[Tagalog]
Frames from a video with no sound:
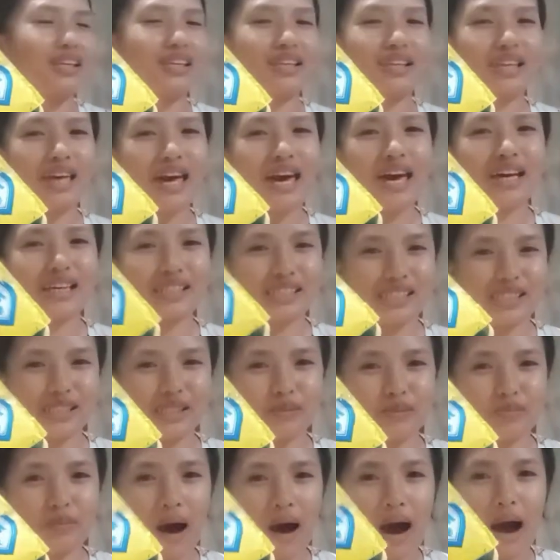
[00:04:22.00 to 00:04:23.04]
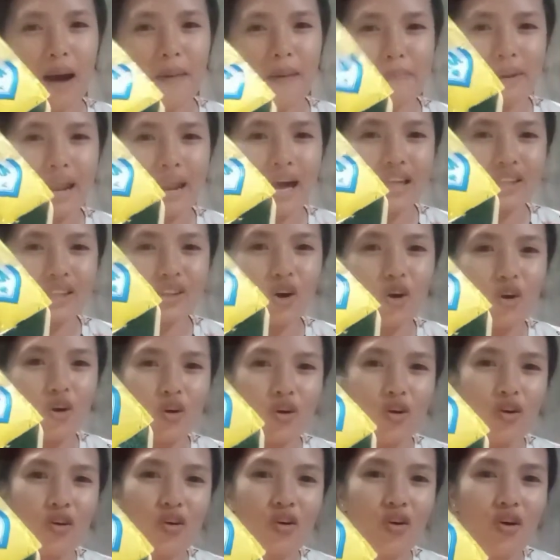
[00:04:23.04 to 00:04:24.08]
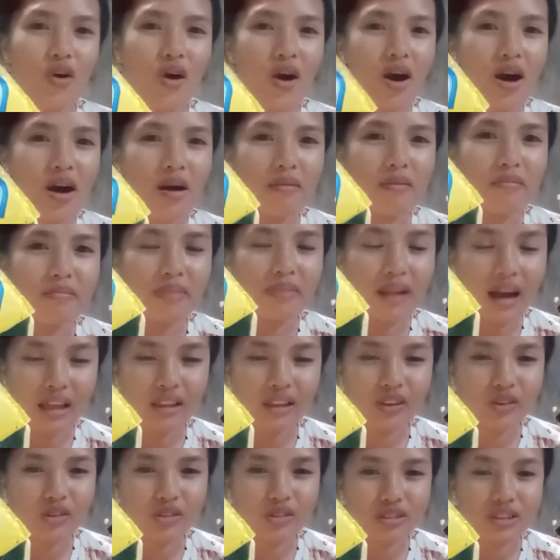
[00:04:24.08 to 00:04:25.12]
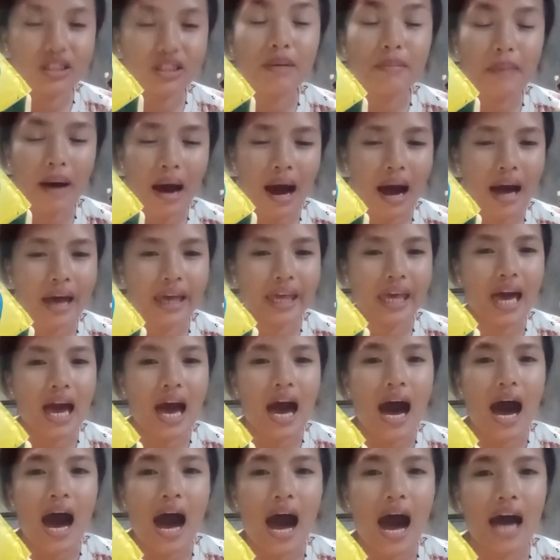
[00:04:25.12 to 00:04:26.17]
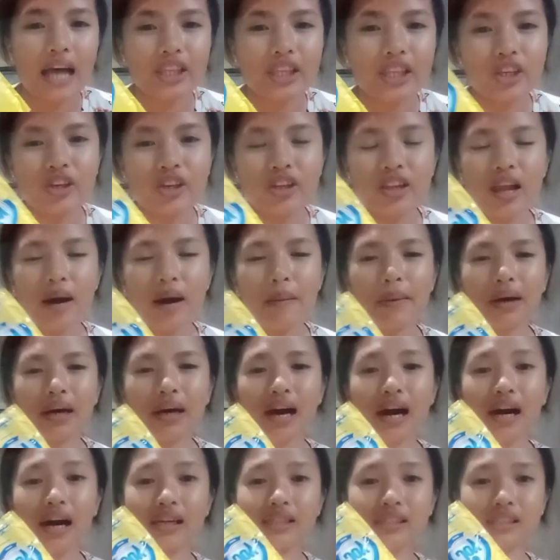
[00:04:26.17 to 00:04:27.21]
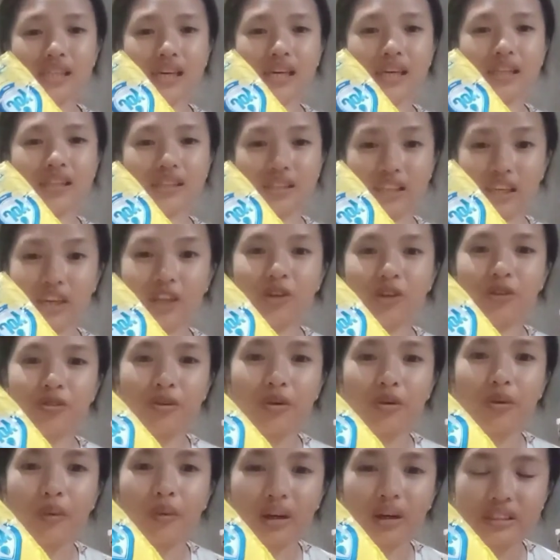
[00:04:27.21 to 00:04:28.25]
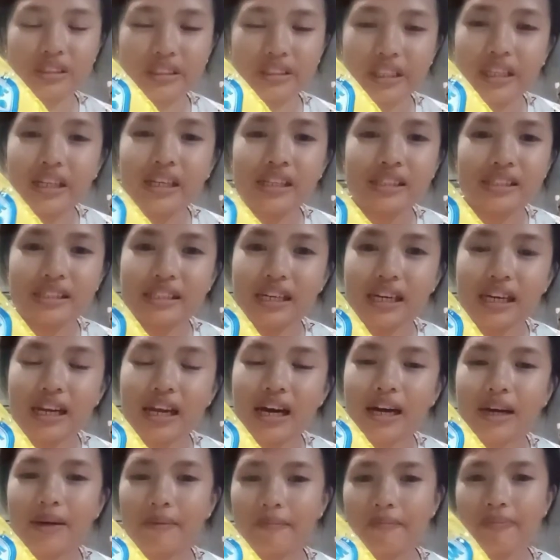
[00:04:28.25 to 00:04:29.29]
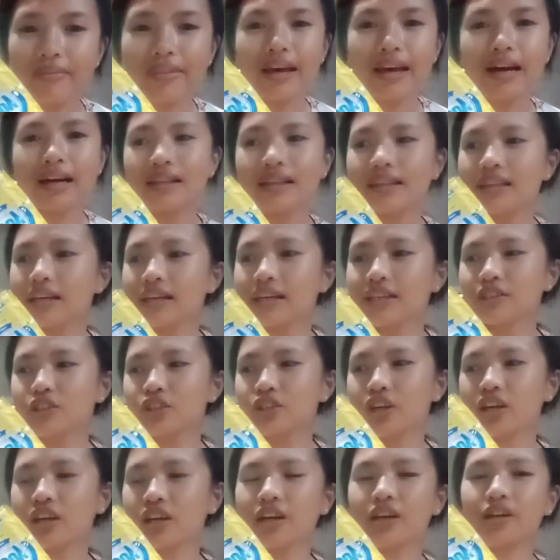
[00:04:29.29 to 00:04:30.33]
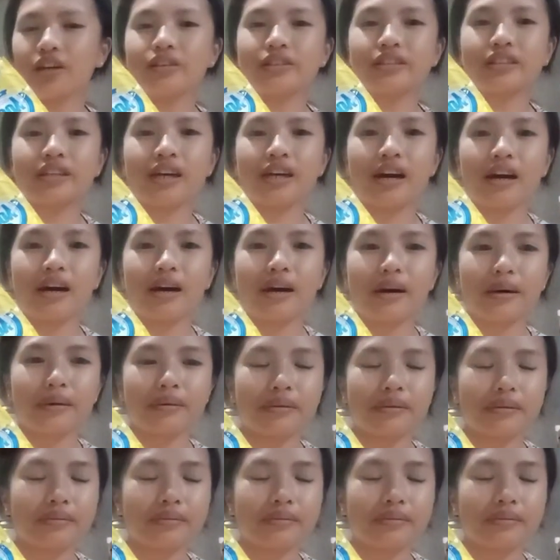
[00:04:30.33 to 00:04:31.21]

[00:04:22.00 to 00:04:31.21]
Yes, mga plato. Plato sa bahay. At yun lamang guys and thank you for watching at sana nag-enjoy kayo sa